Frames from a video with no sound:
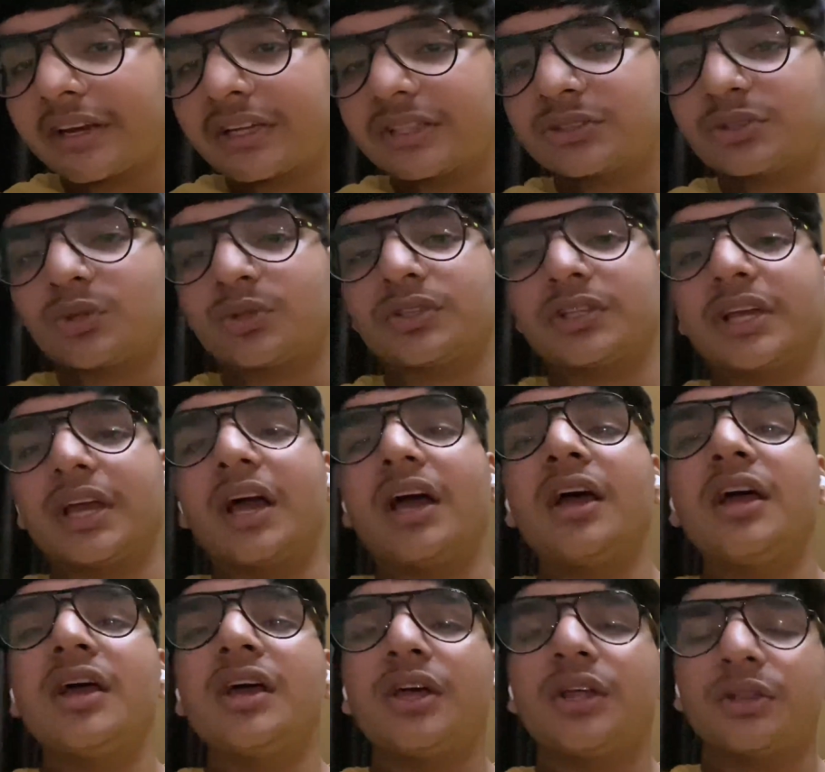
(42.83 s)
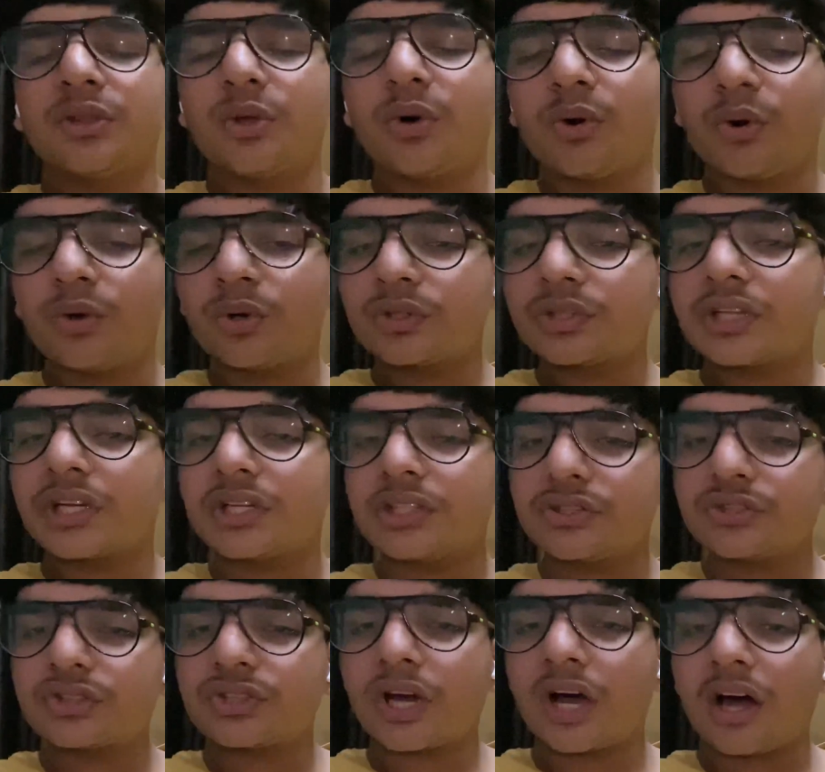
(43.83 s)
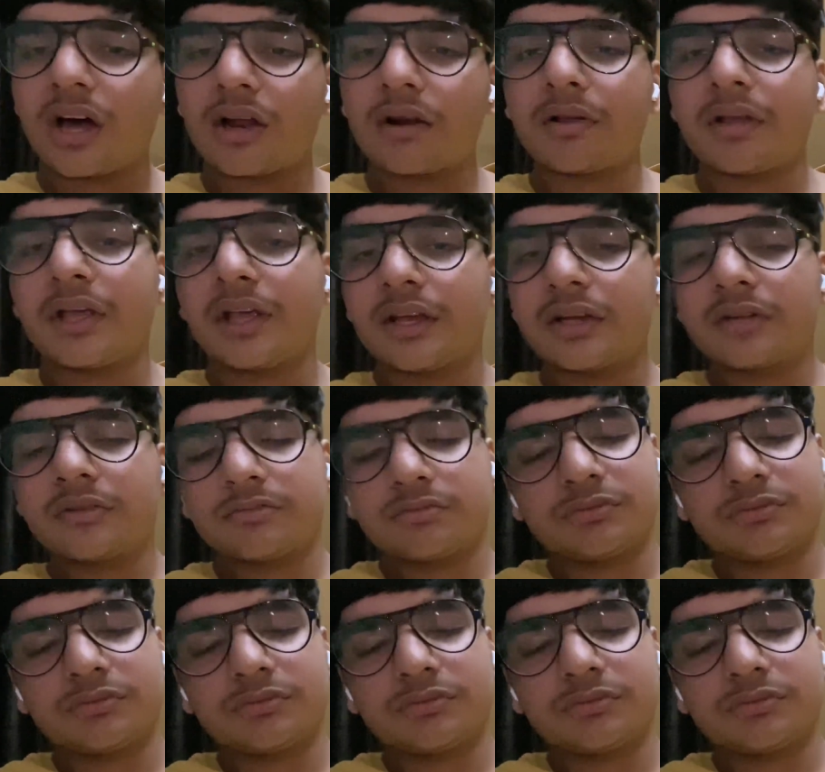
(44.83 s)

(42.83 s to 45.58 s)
रिंग्स होती है दो तीन चार एक